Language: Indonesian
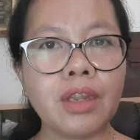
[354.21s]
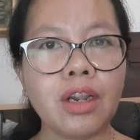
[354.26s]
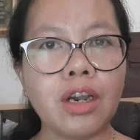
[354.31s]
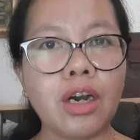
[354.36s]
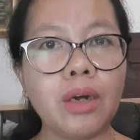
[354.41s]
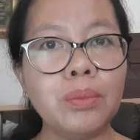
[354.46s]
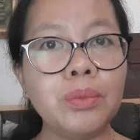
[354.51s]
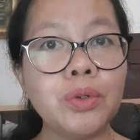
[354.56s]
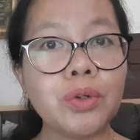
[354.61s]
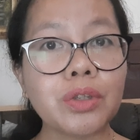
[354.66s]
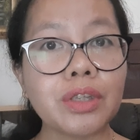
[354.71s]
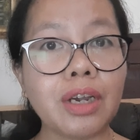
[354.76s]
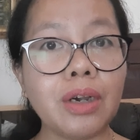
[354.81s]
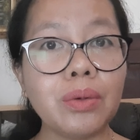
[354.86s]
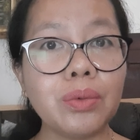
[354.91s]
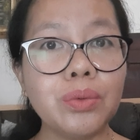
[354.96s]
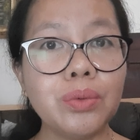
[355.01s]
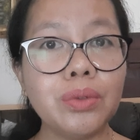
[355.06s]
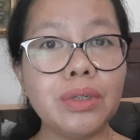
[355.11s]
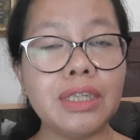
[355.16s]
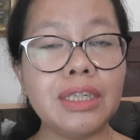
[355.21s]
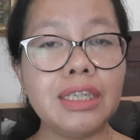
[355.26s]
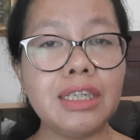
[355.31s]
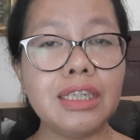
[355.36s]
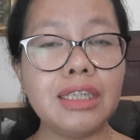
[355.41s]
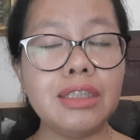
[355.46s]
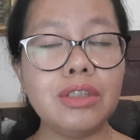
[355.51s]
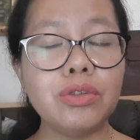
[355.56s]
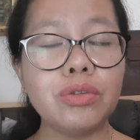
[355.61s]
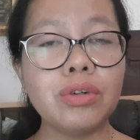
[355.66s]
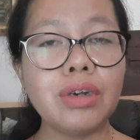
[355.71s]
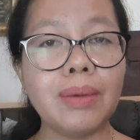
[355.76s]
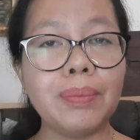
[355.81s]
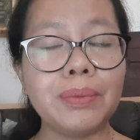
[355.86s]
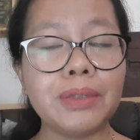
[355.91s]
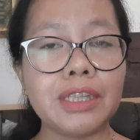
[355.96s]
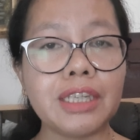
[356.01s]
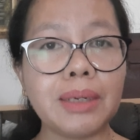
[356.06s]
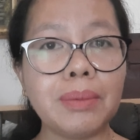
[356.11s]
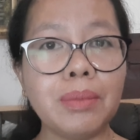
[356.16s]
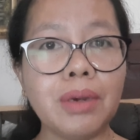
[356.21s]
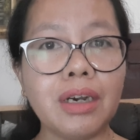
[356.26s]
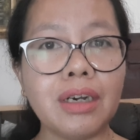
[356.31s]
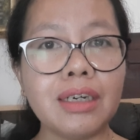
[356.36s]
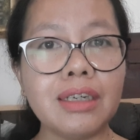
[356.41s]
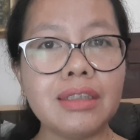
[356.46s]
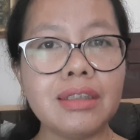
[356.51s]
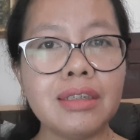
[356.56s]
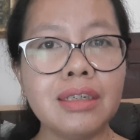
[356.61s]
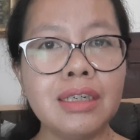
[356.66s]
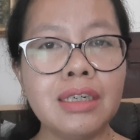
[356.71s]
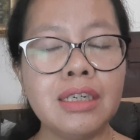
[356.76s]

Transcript: Kalau menurut aku ini juga penting banget.